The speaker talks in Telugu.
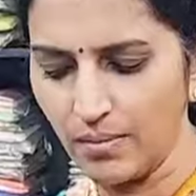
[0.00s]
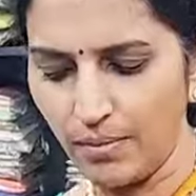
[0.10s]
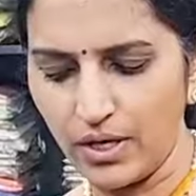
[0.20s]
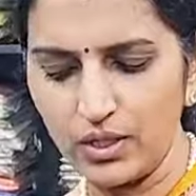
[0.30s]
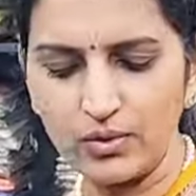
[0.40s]

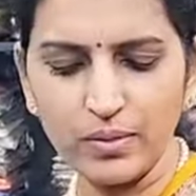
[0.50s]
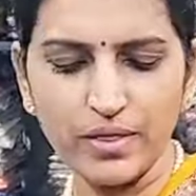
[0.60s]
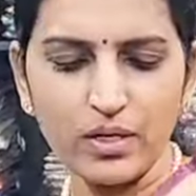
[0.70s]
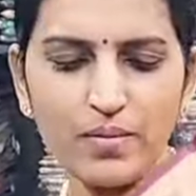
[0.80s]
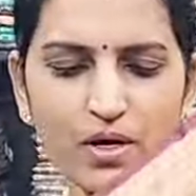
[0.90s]
పళ్ళు కూడా
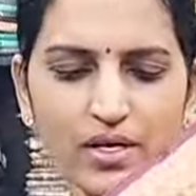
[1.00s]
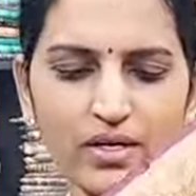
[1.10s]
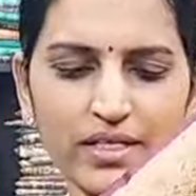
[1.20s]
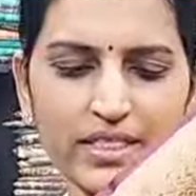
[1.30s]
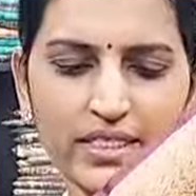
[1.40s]
మనకు
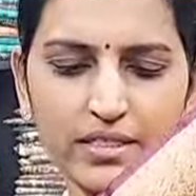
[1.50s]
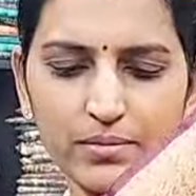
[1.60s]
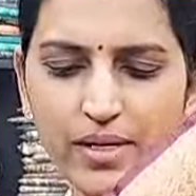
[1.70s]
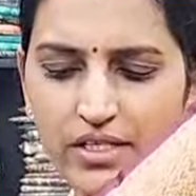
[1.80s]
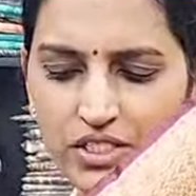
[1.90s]
బార్డర్లో ఏదైతే
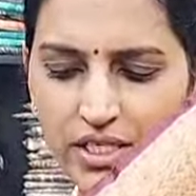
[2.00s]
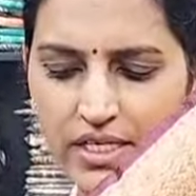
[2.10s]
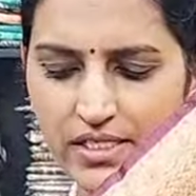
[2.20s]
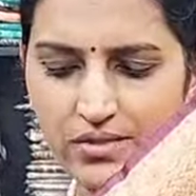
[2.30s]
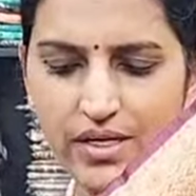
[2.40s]
మ్యాచింగ్
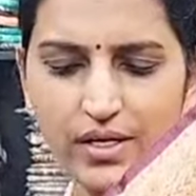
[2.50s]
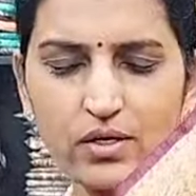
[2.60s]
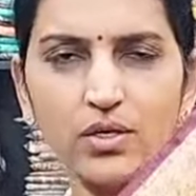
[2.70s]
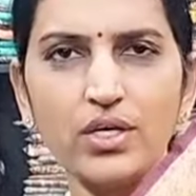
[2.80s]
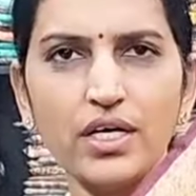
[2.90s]
కలర్స్ ఉన్నాయో
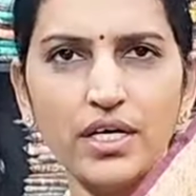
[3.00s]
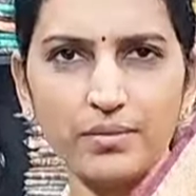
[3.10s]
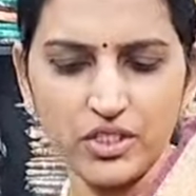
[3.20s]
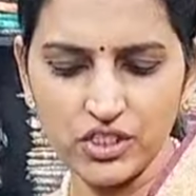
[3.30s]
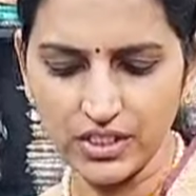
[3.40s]

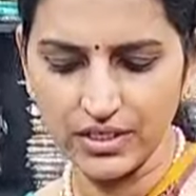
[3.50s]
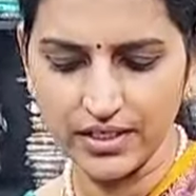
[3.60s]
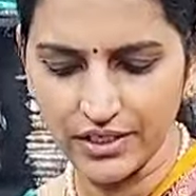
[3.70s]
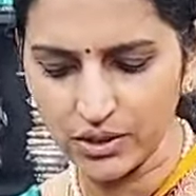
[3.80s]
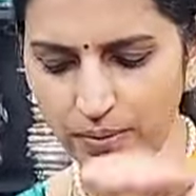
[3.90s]
మంచి
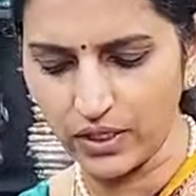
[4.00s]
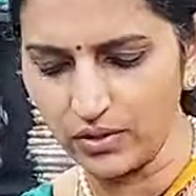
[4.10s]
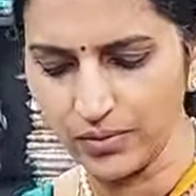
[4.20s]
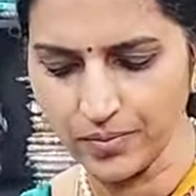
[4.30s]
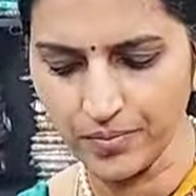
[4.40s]
రిచ్ పళ్ళు
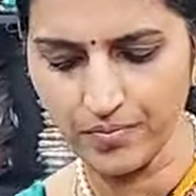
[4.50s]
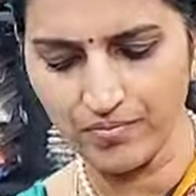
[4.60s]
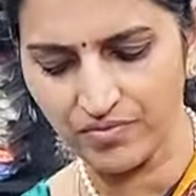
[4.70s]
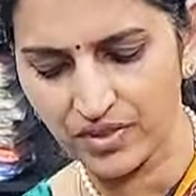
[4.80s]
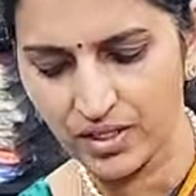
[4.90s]

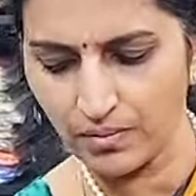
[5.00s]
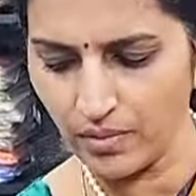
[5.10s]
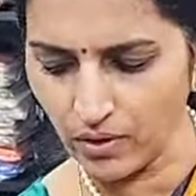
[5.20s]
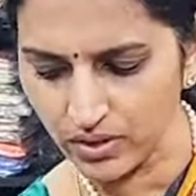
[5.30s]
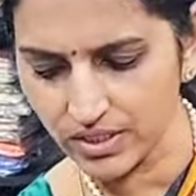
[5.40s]

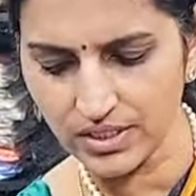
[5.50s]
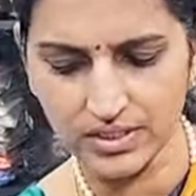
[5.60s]
బ్లౌజ్